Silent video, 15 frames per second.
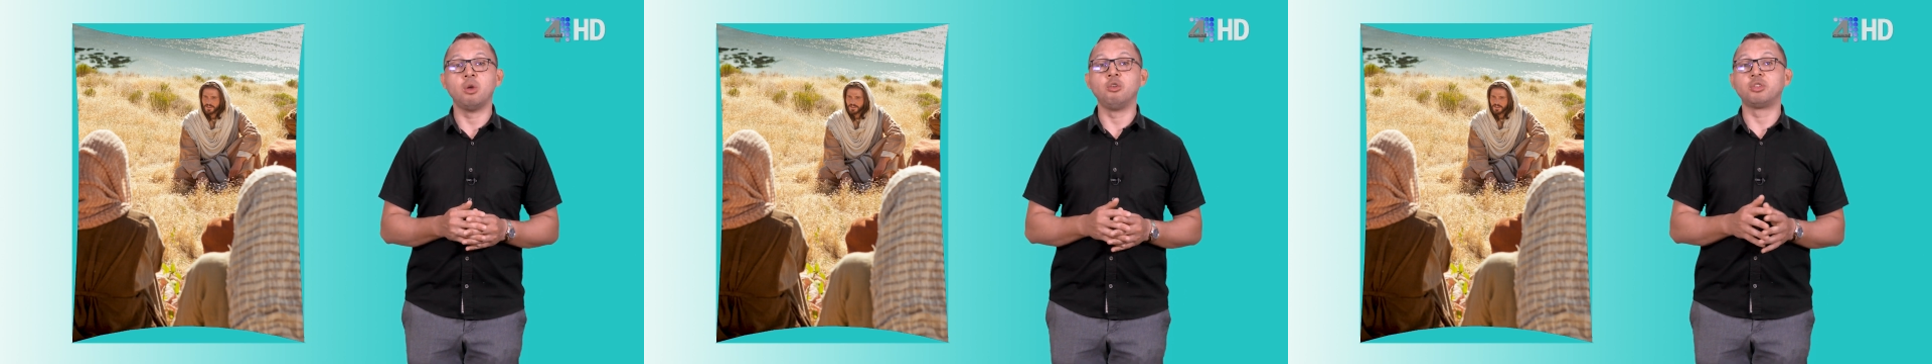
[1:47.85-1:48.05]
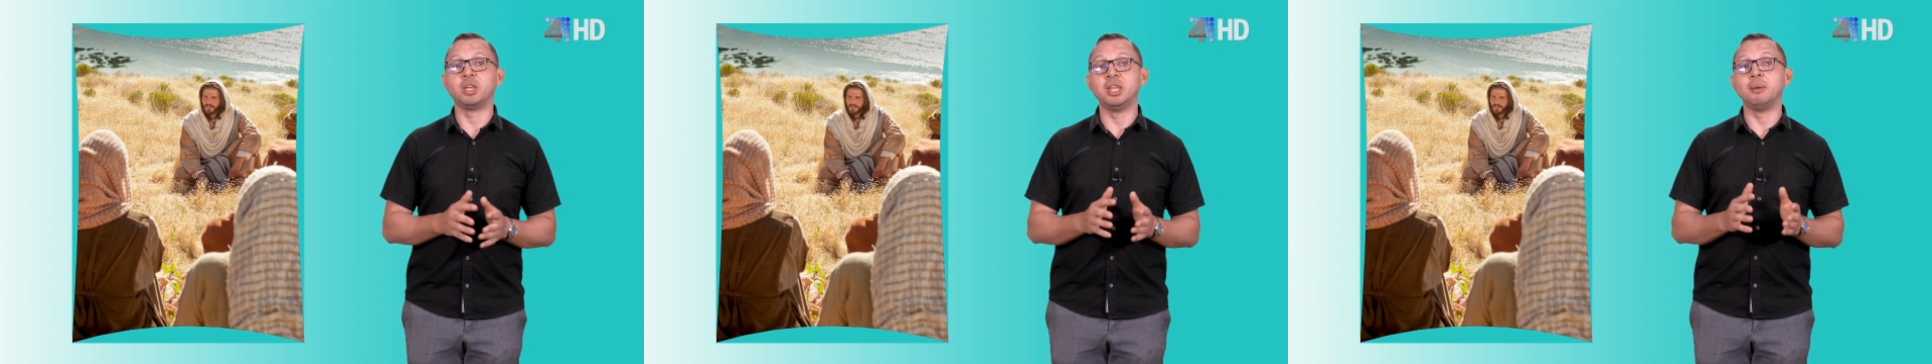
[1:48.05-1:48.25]

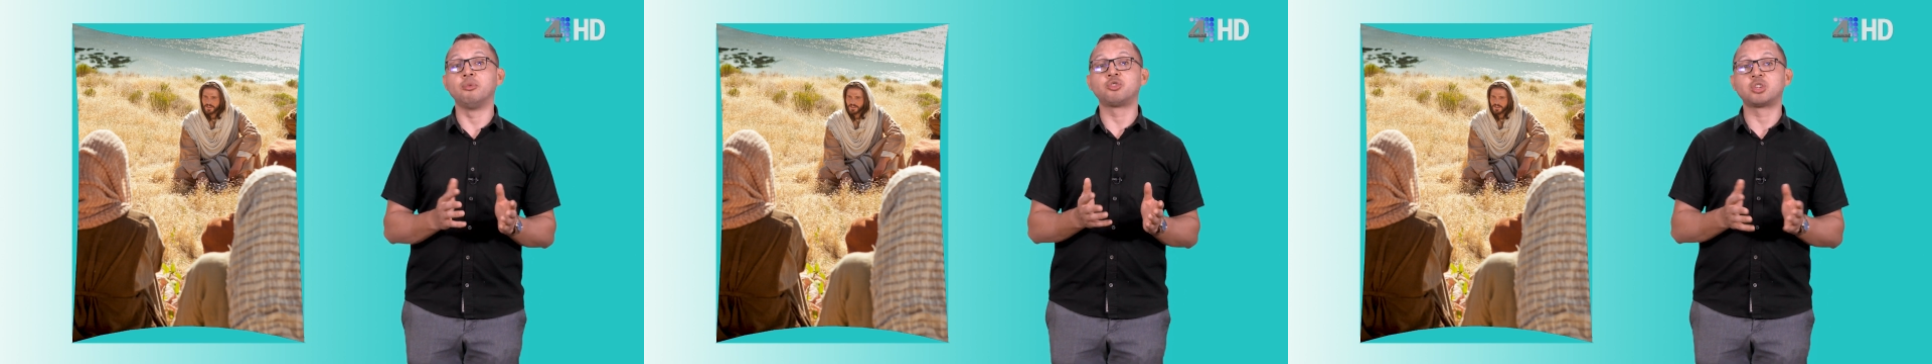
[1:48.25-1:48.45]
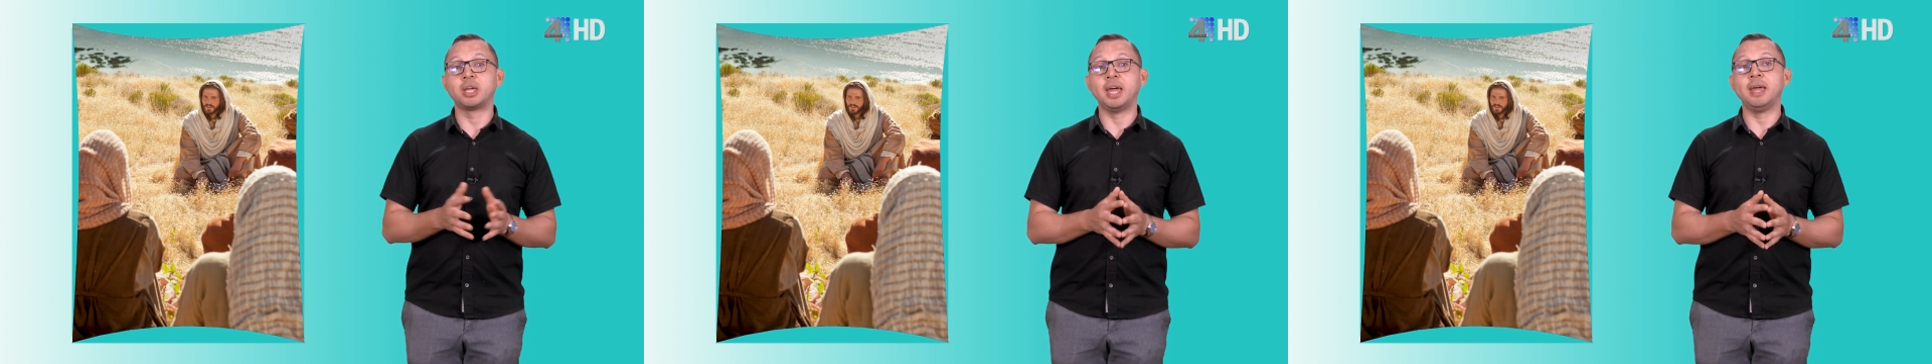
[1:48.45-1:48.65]
cuando
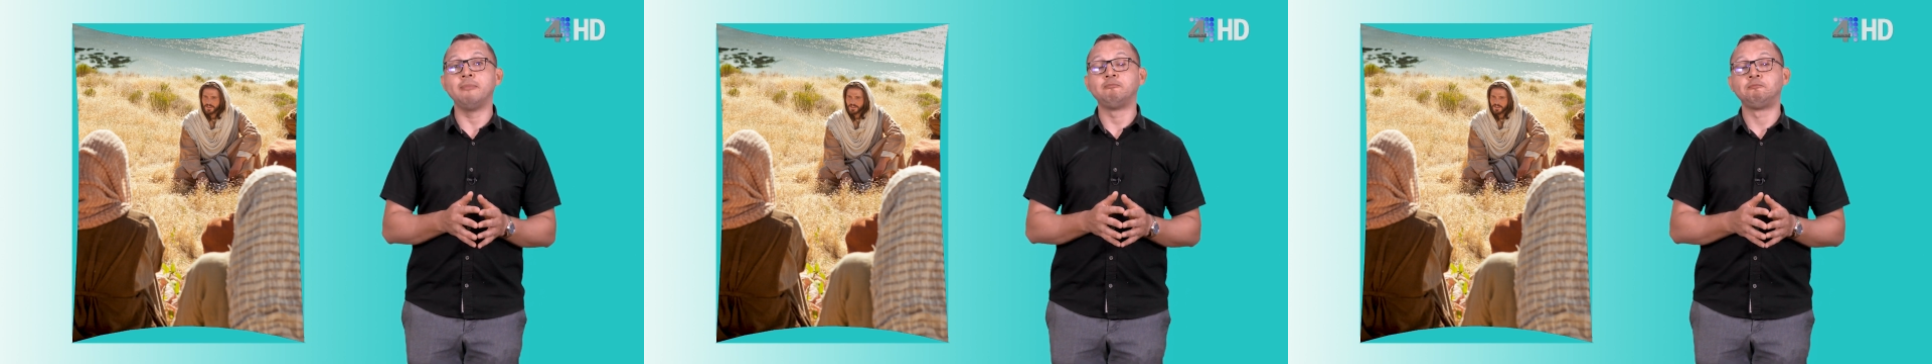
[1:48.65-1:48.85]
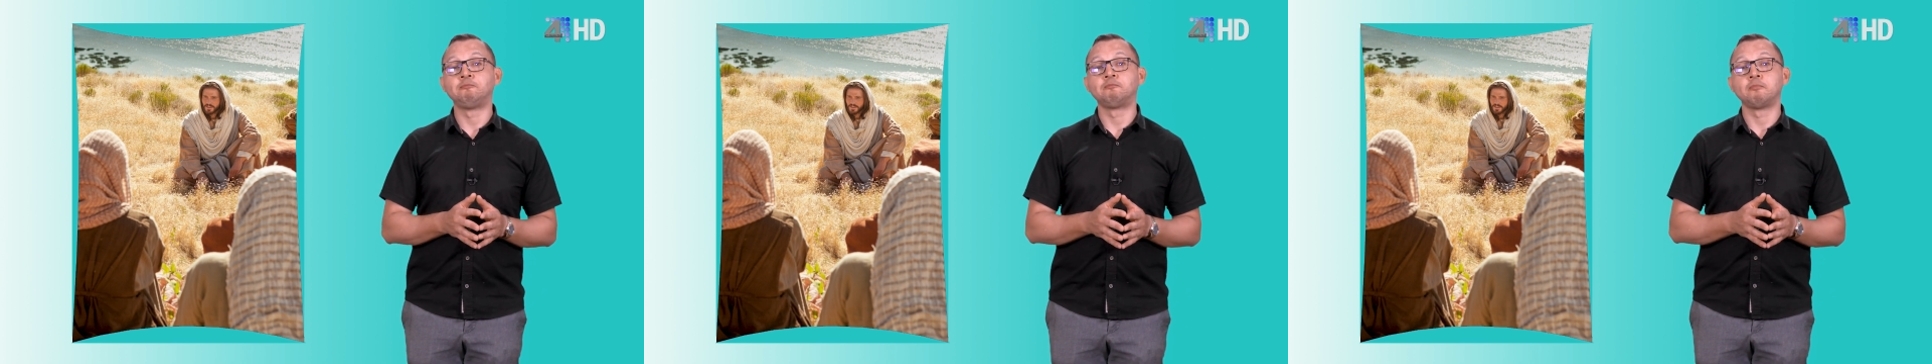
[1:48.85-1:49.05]
tenemos
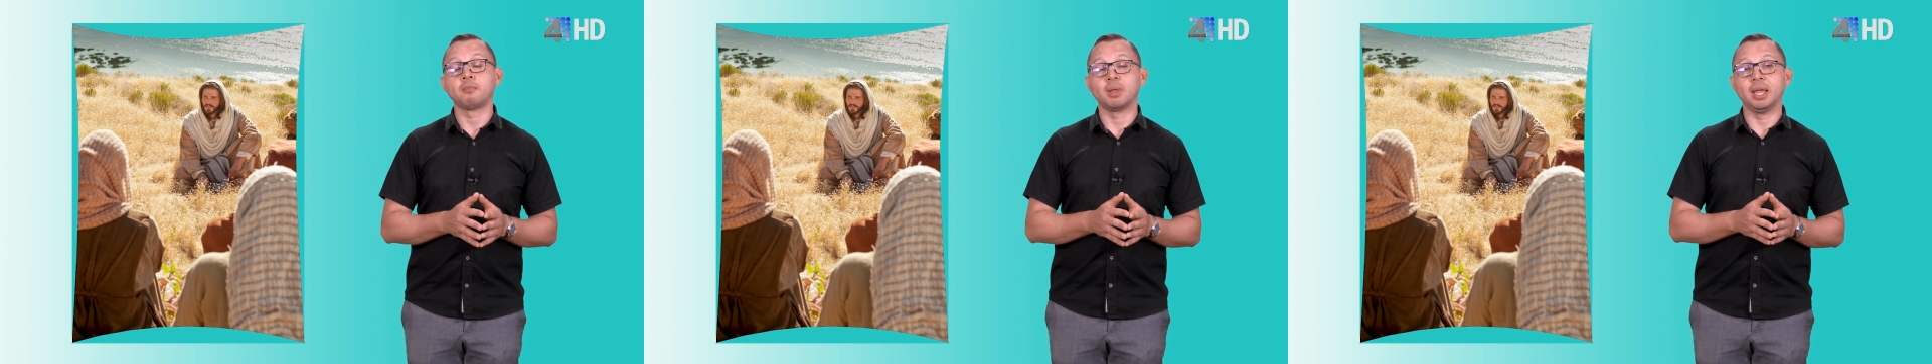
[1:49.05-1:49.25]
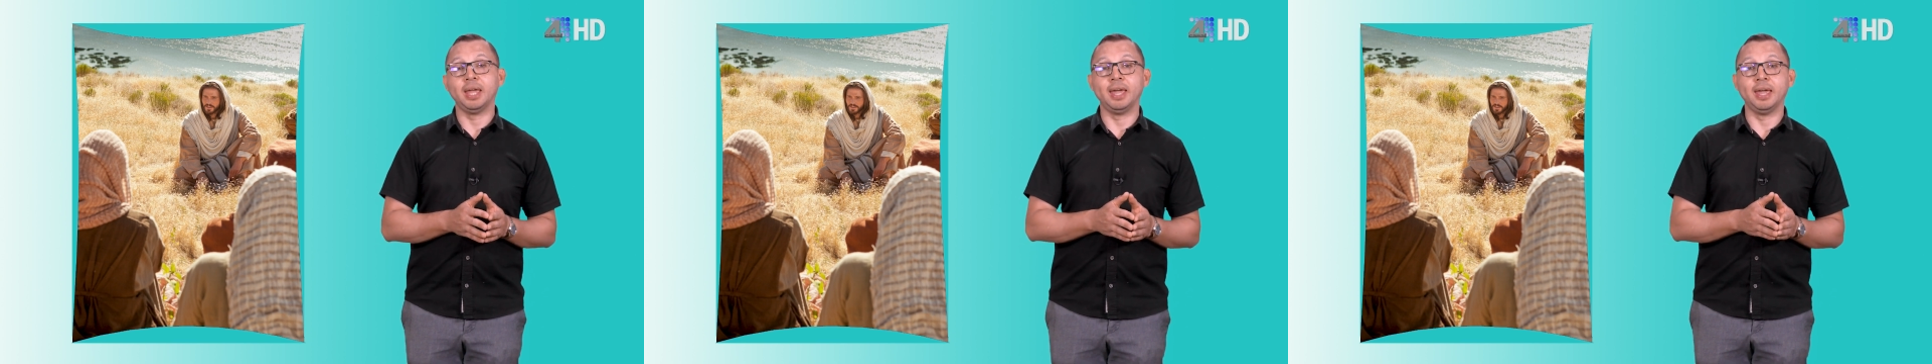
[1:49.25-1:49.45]
que
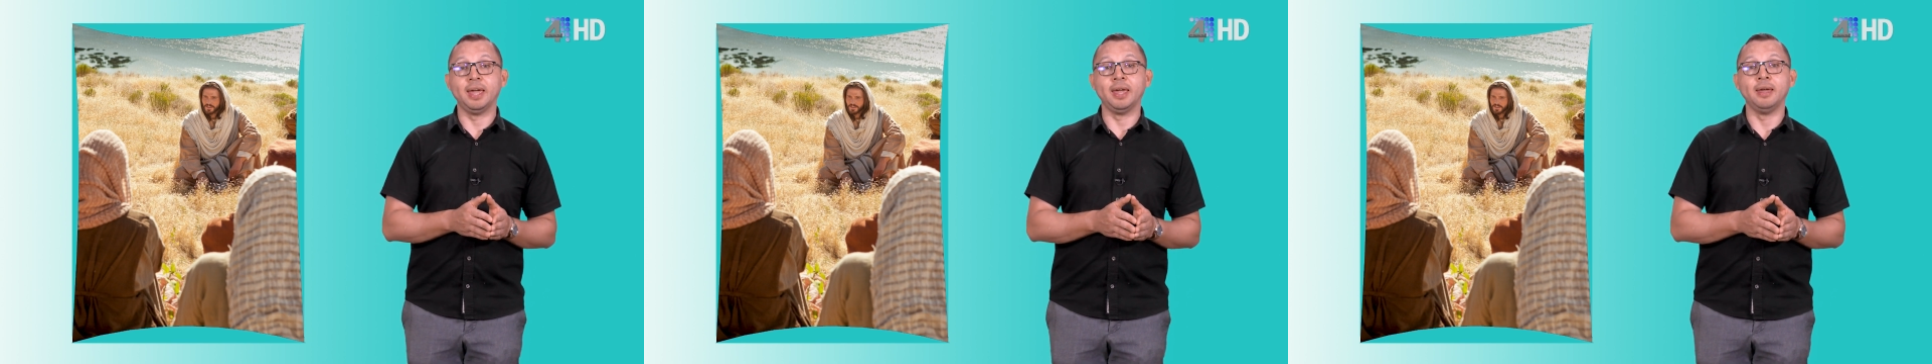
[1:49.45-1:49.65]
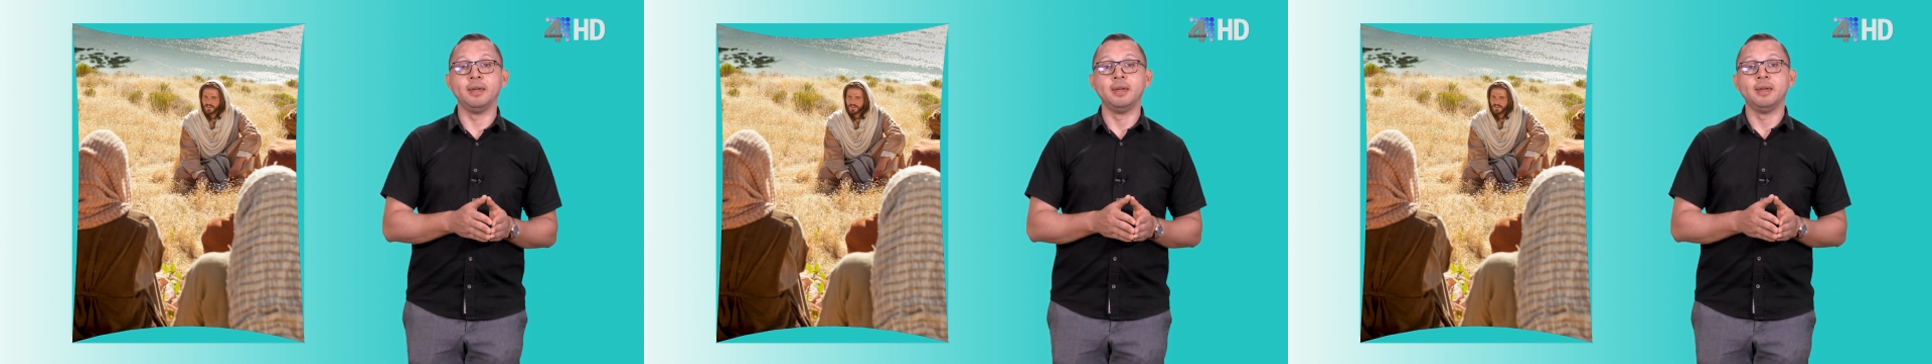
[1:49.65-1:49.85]

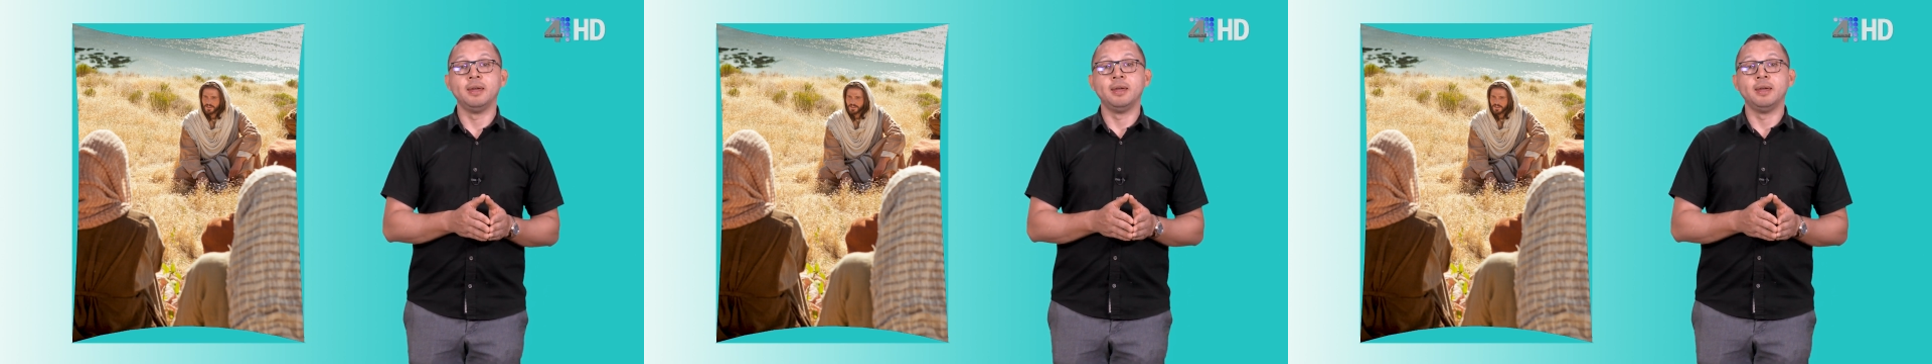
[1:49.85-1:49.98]
eh,